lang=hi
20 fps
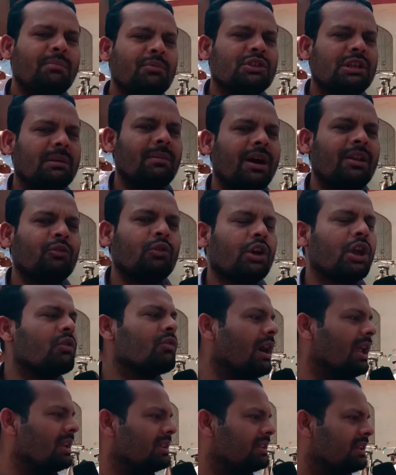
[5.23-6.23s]
आप मुसलमान को
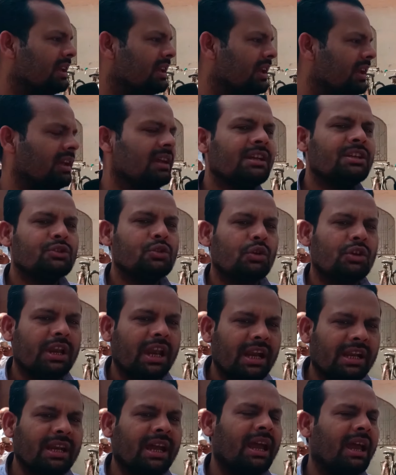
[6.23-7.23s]
क्यों गाली दे रहे हैं जो
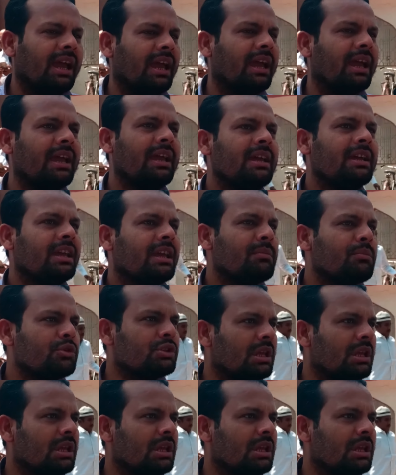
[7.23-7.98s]
डेटा है कि हम्म।